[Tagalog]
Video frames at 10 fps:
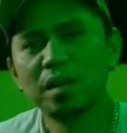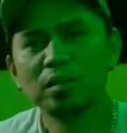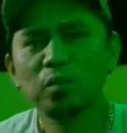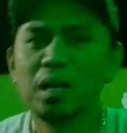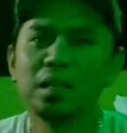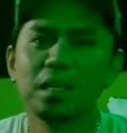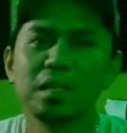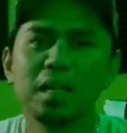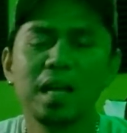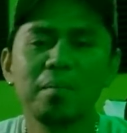kang 200
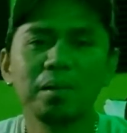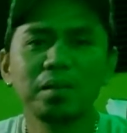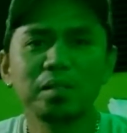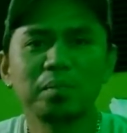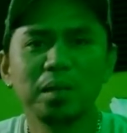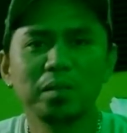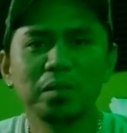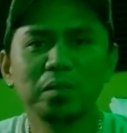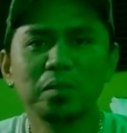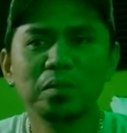kilometers. Pwede medyo, ako
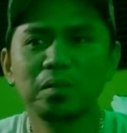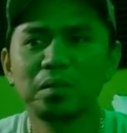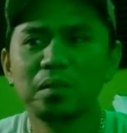mag-reach